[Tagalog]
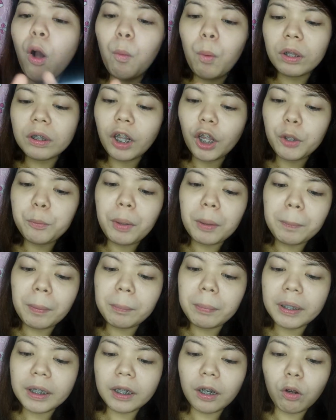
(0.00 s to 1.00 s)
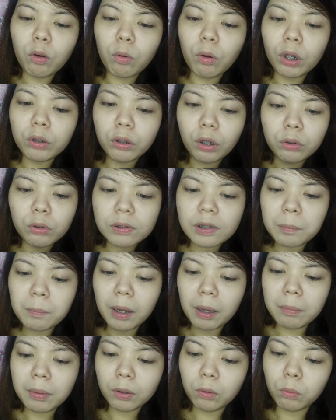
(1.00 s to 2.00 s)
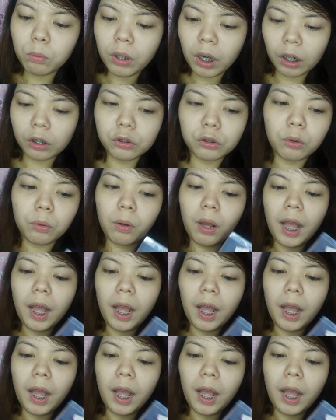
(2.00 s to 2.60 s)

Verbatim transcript: Huwag na kayo magpabili ng kung ano-ano sa mga magulang nyo.